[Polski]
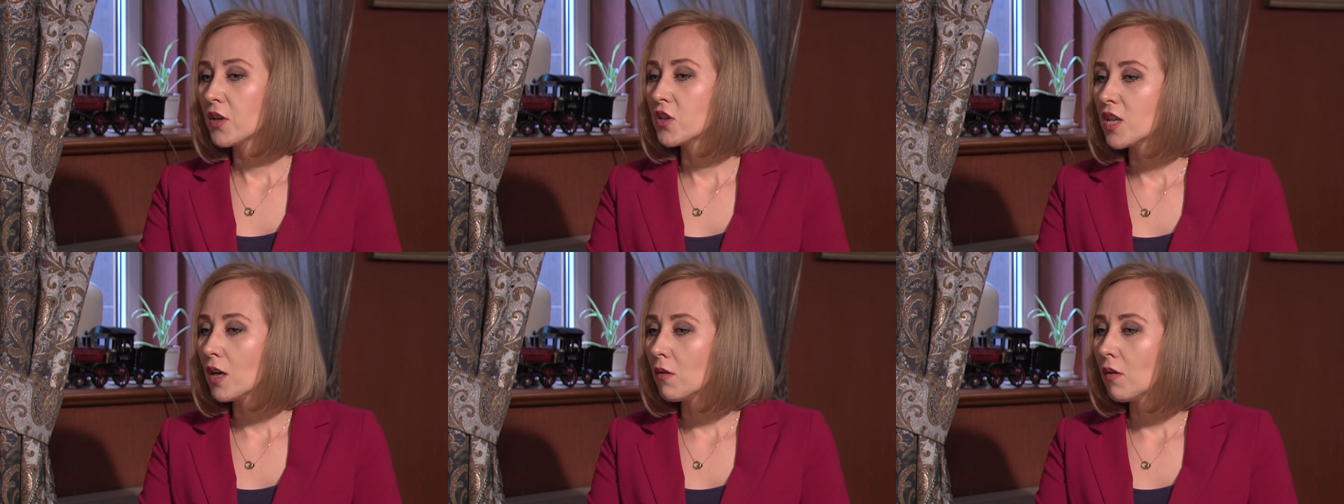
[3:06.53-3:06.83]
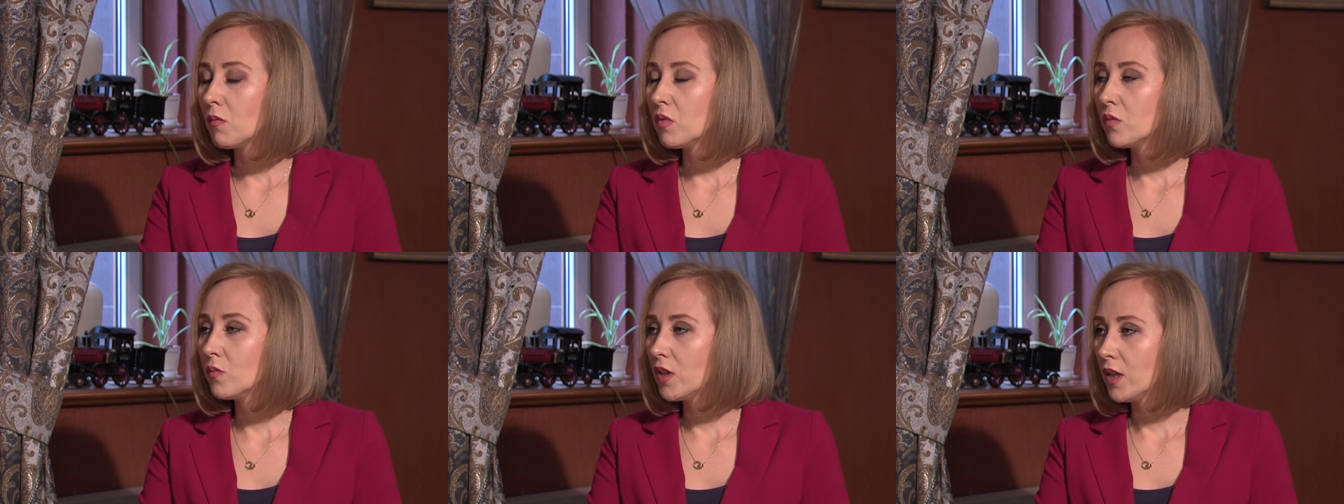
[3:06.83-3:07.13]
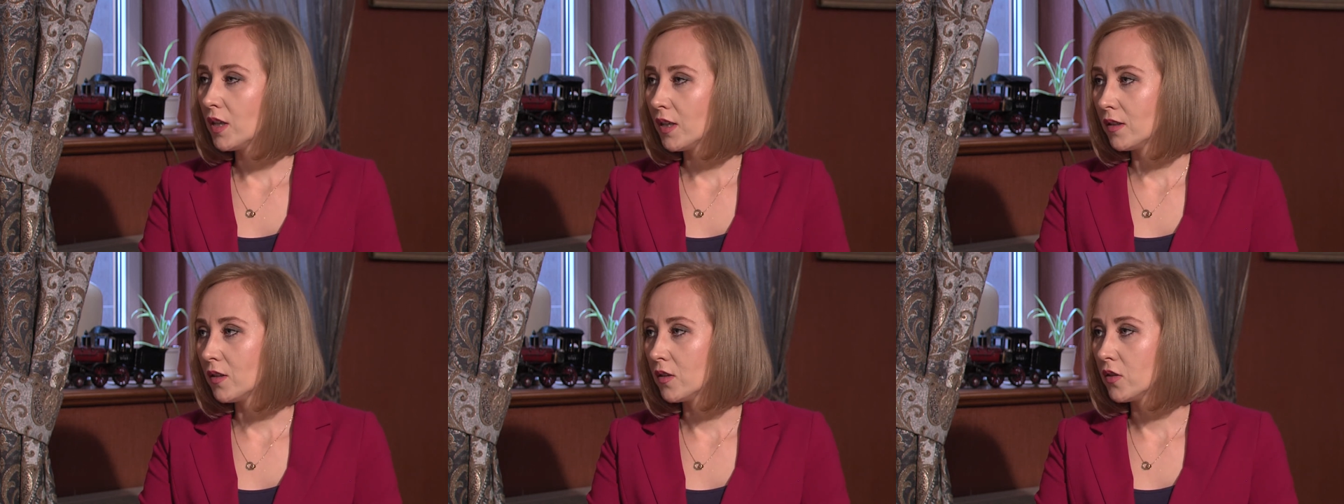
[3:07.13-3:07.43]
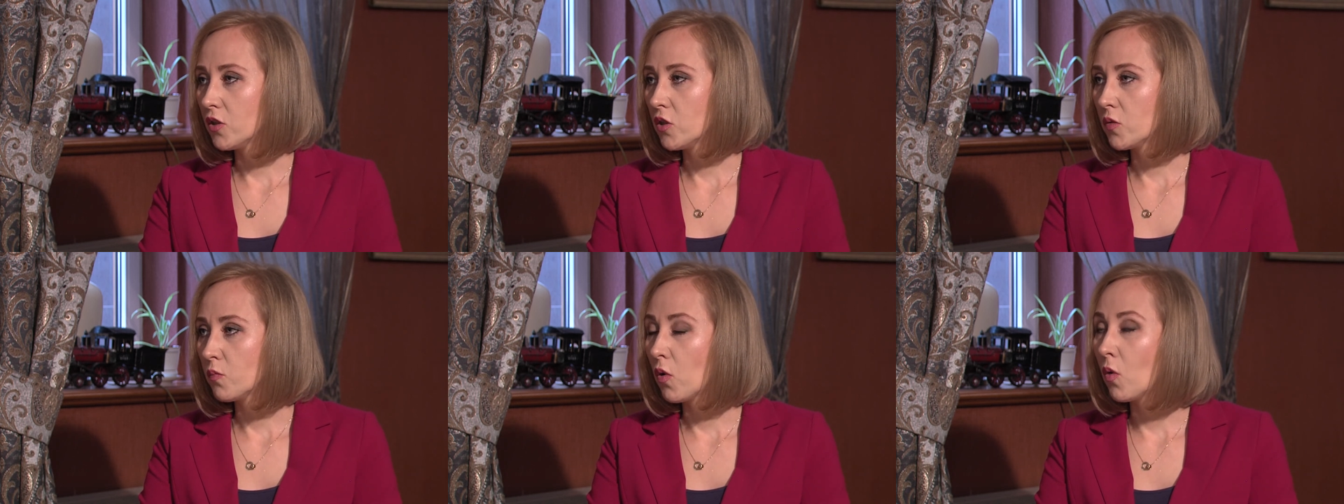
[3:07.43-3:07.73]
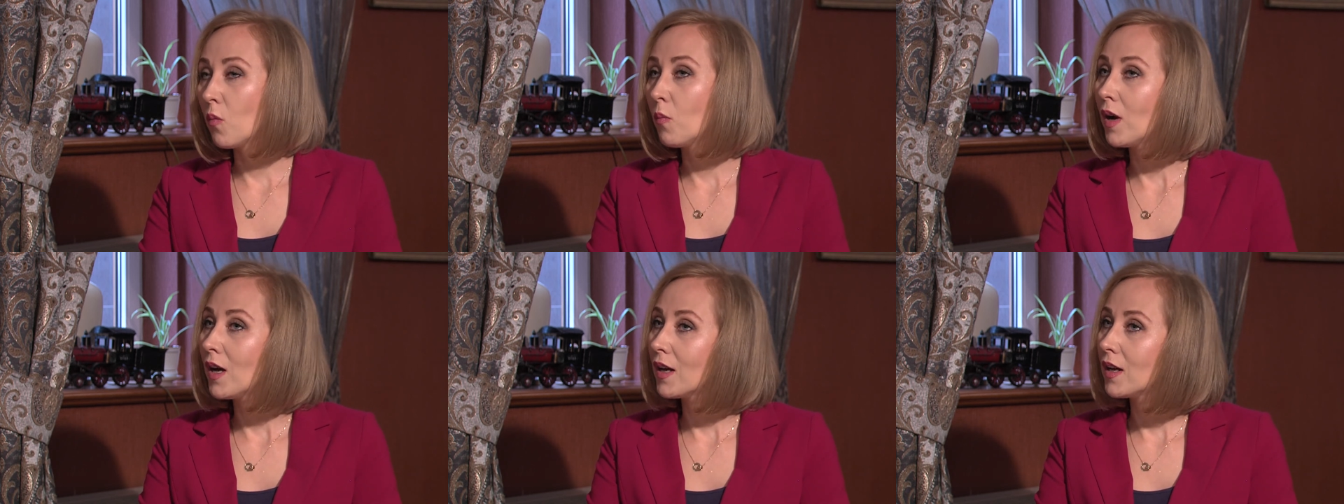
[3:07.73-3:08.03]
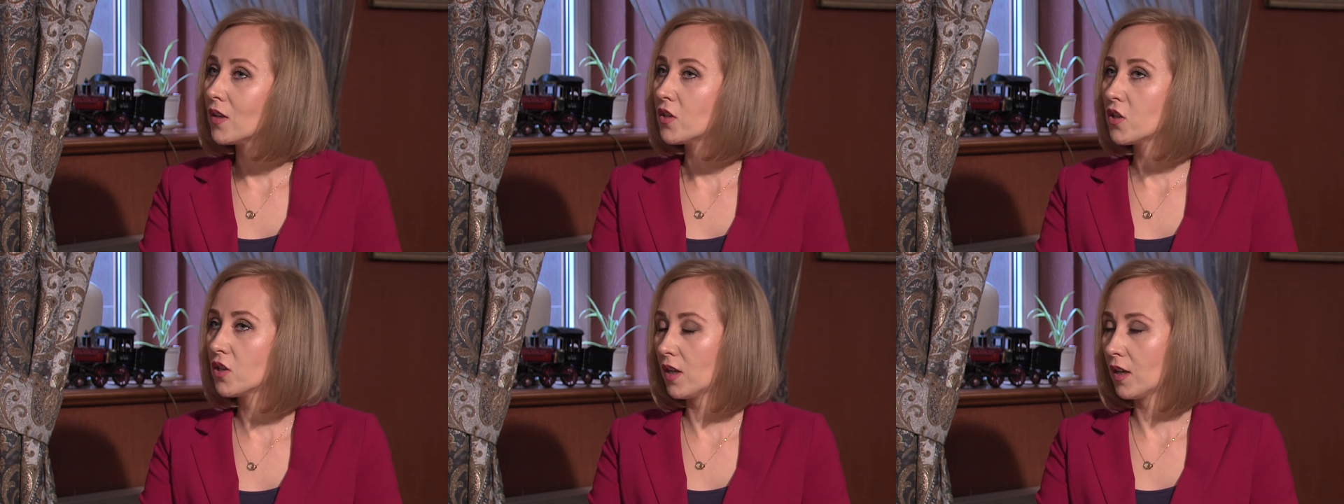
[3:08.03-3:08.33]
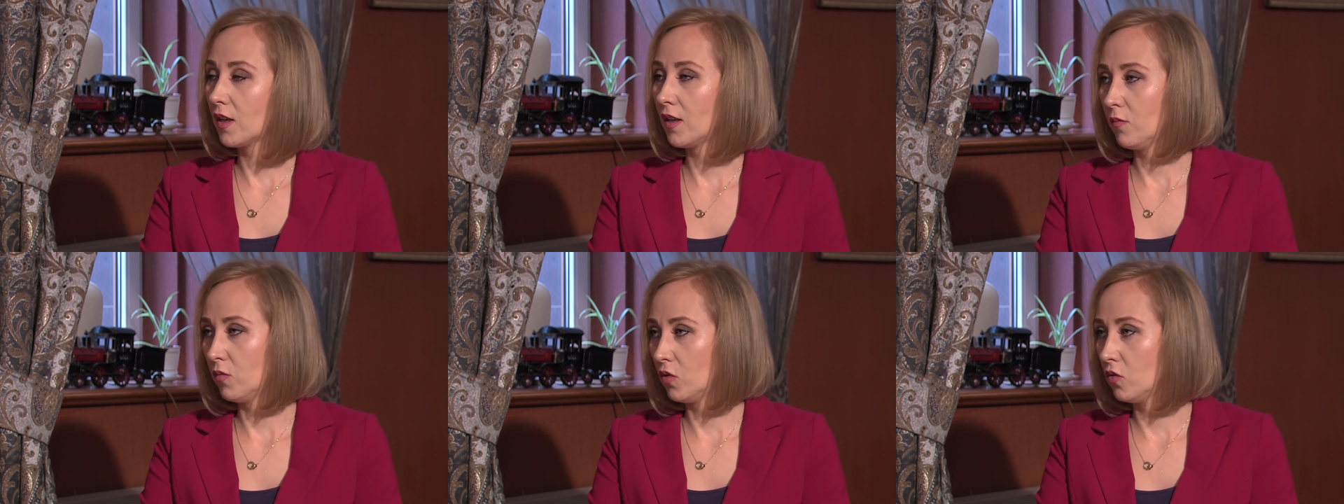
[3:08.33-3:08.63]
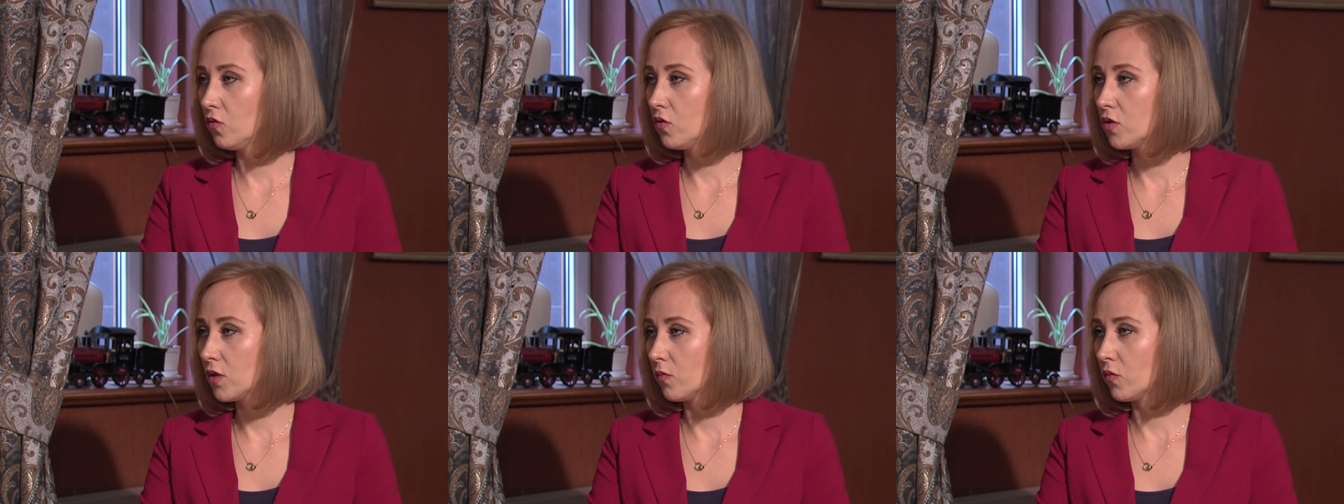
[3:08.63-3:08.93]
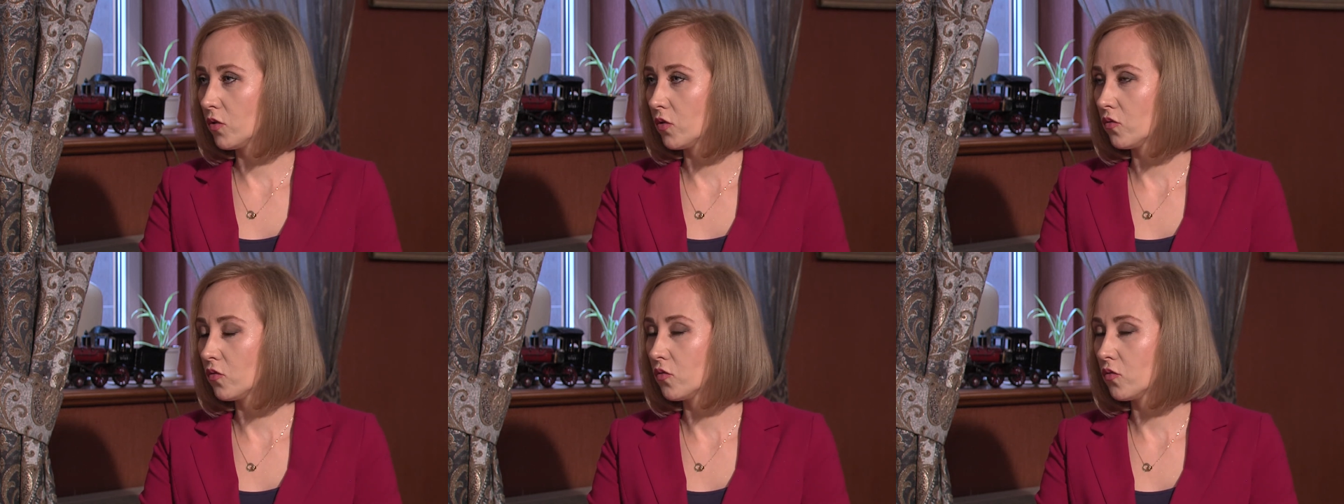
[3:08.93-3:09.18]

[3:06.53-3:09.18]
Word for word: chciałabym kiedyś pomagać takim ludziom, mhm.